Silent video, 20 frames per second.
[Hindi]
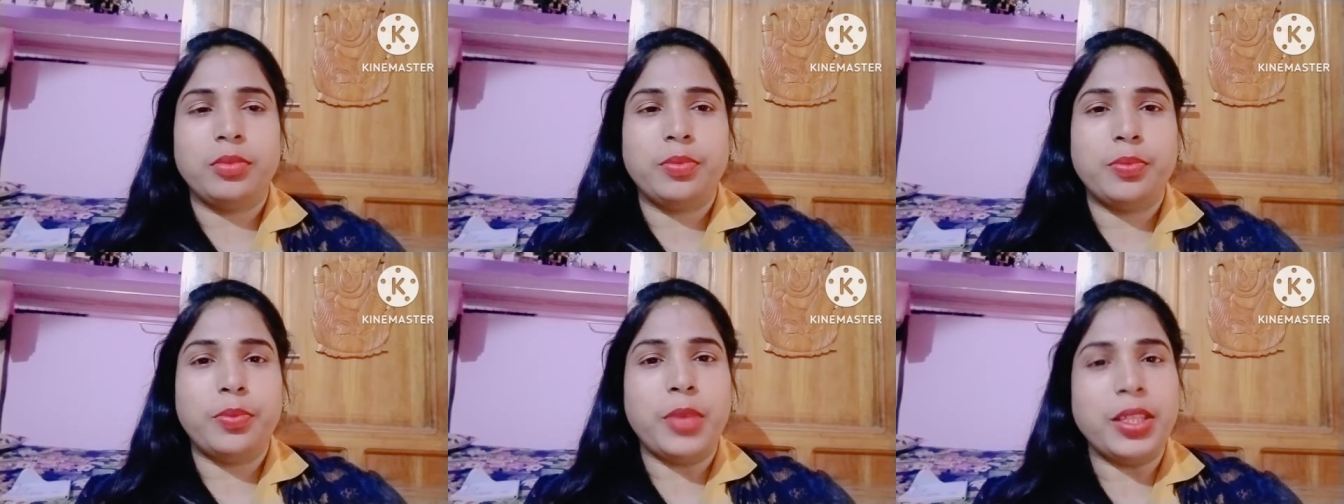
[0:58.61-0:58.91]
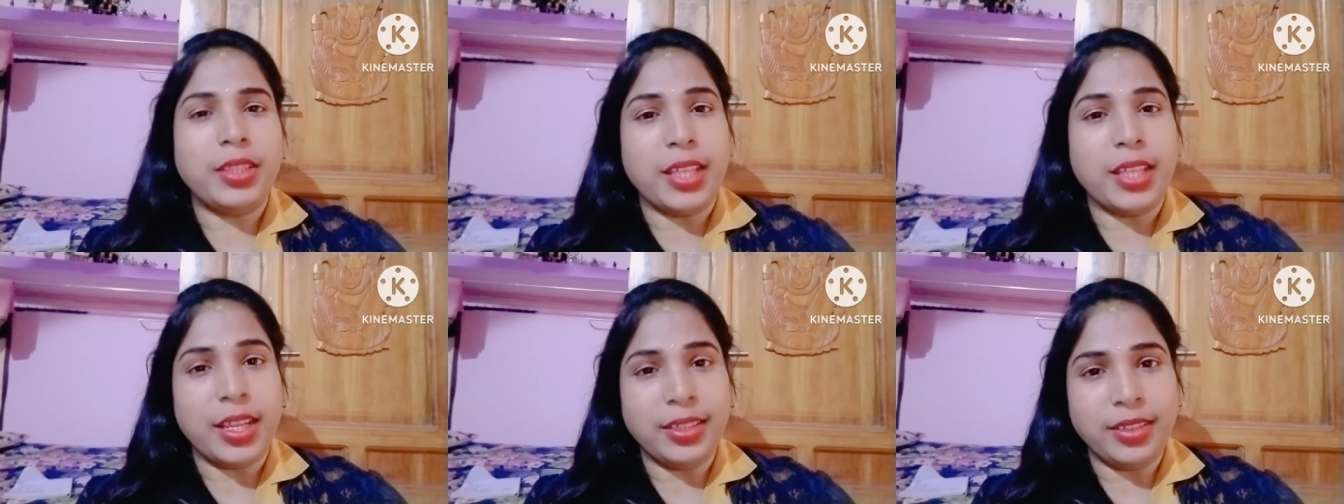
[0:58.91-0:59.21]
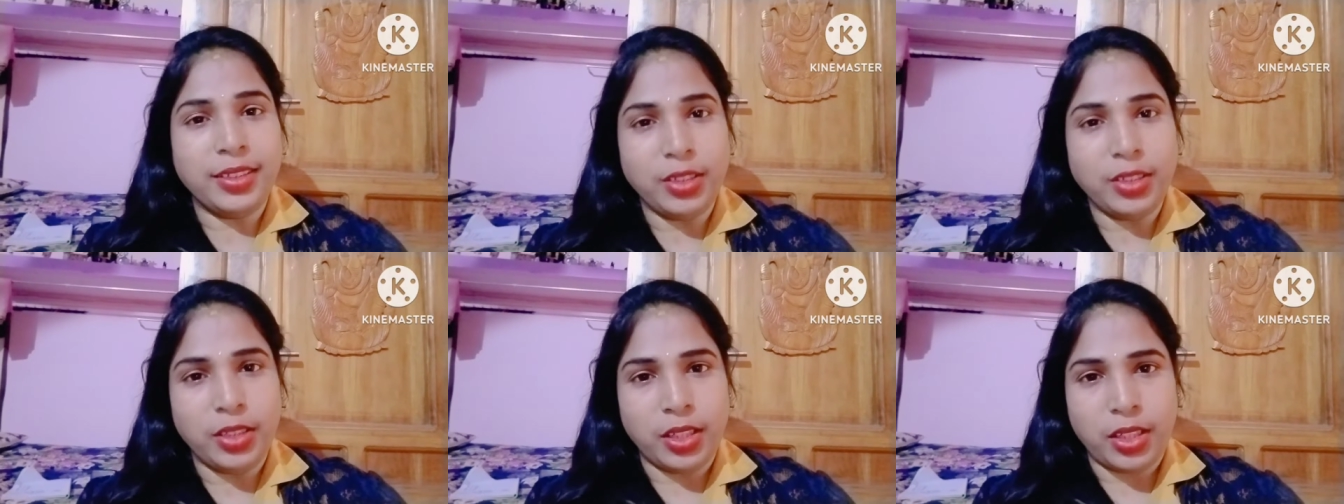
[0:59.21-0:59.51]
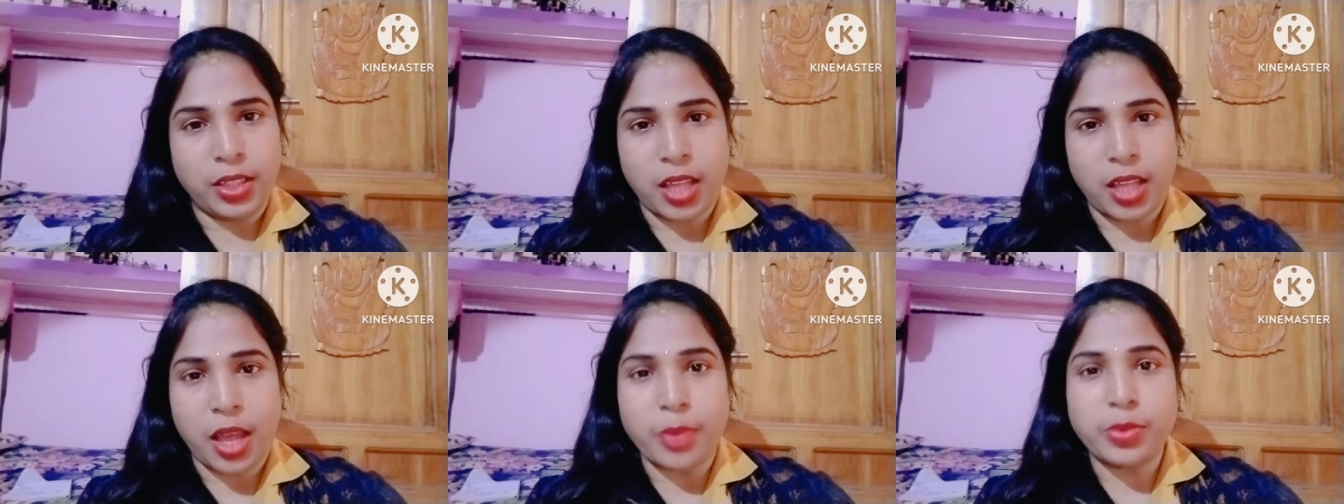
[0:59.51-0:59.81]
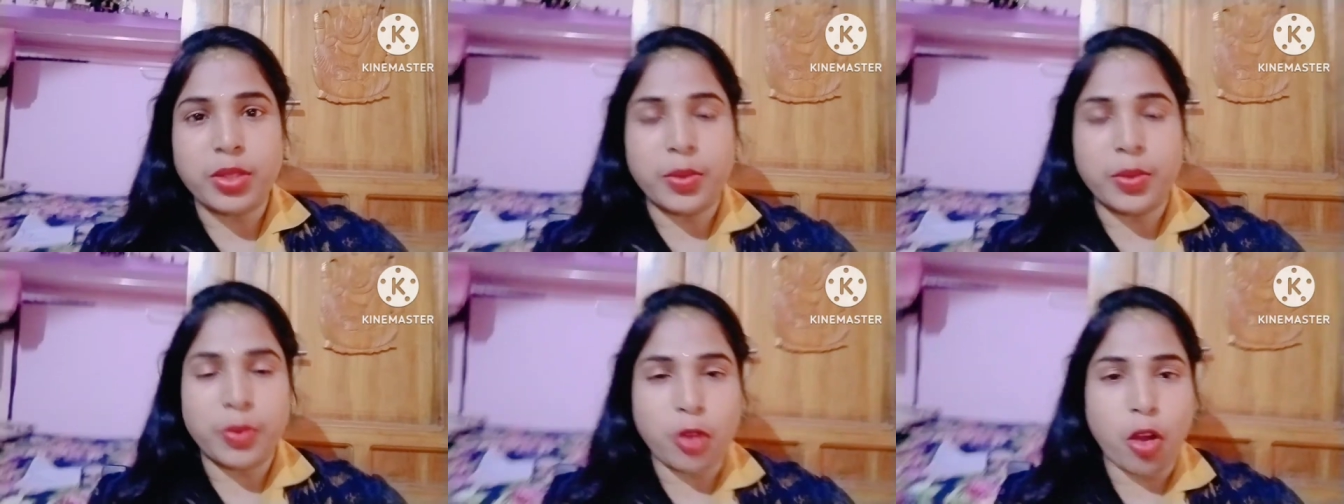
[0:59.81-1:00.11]
मैं देखती थी कि
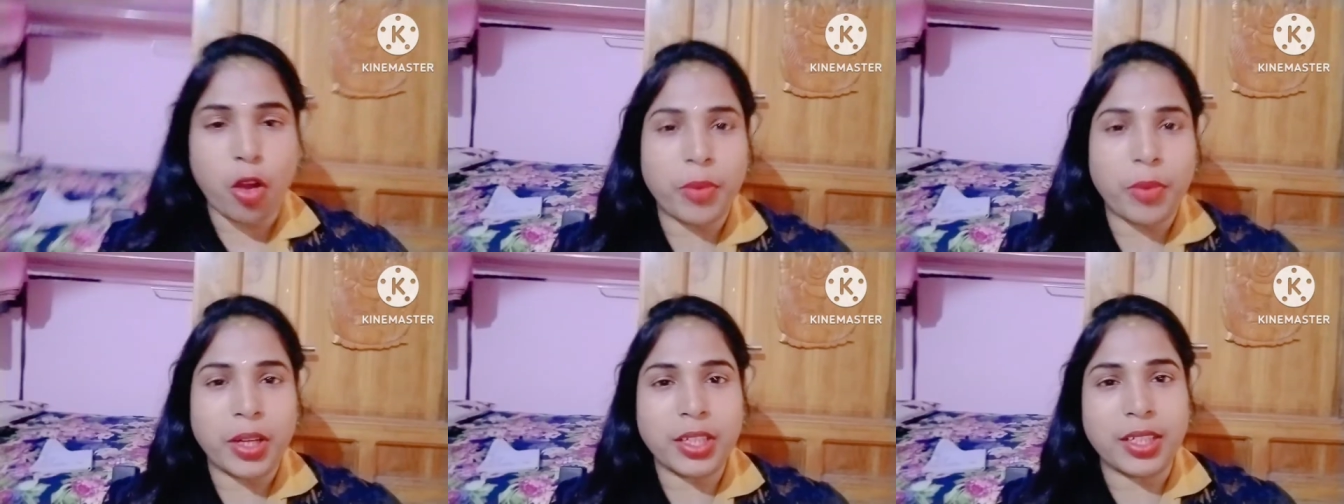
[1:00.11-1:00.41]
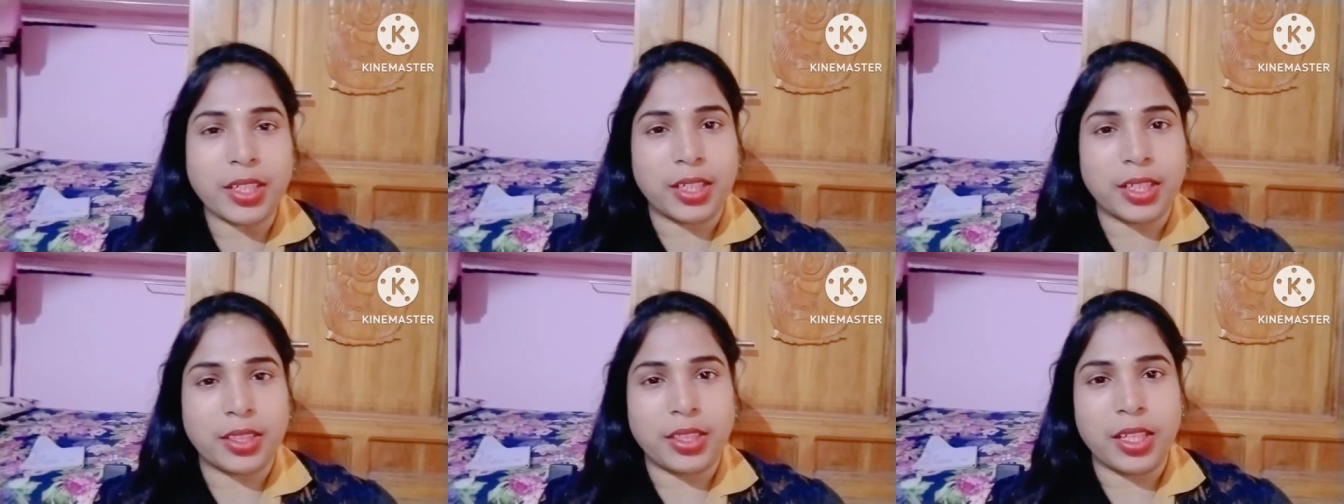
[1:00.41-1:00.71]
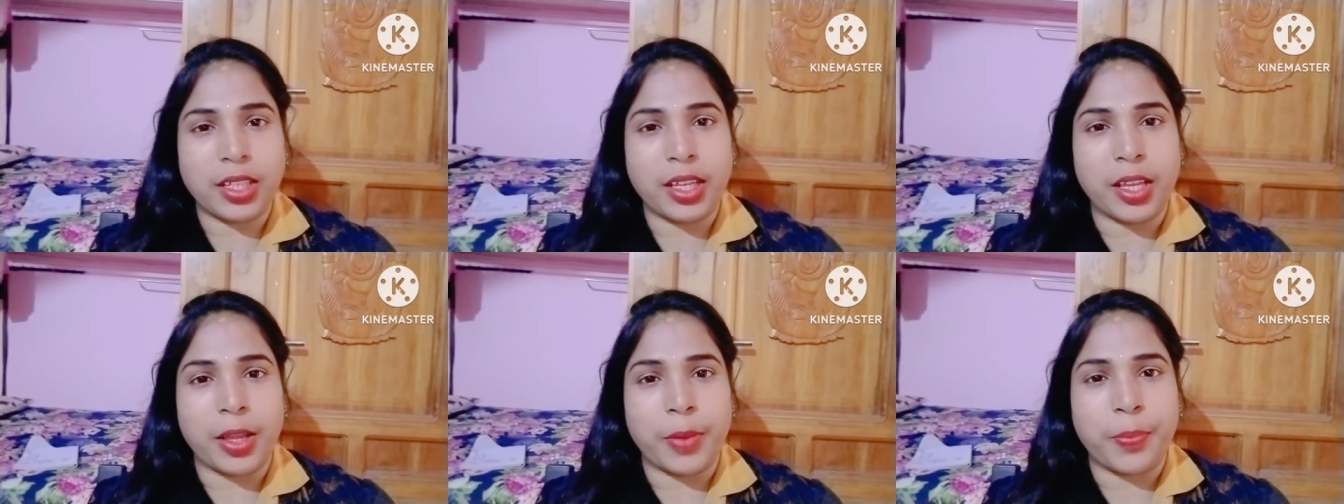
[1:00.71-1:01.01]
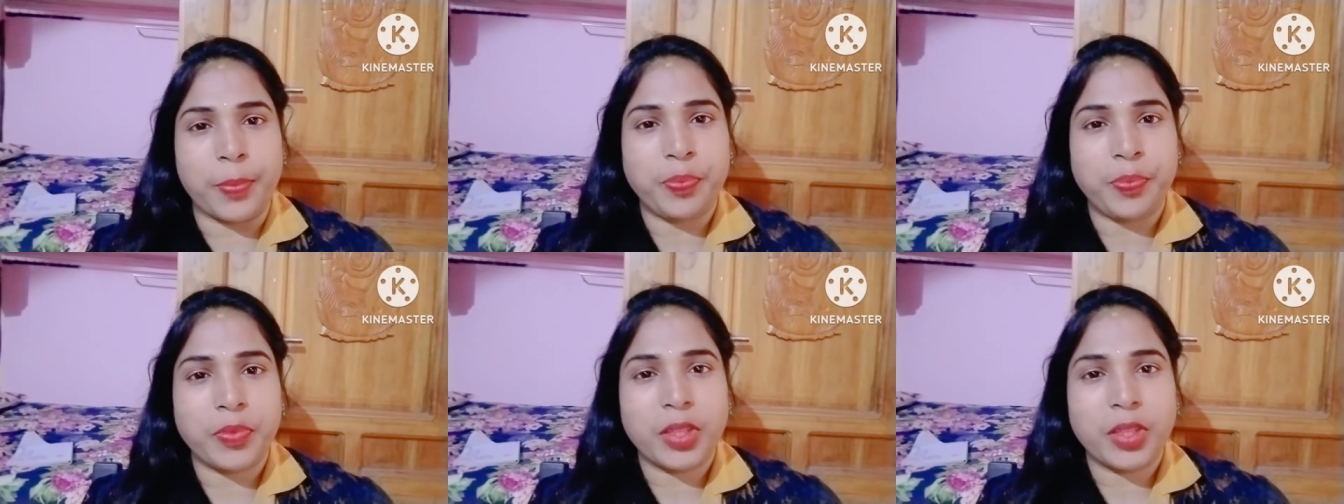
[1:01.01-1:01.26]
आप सब कमेंट करते हैं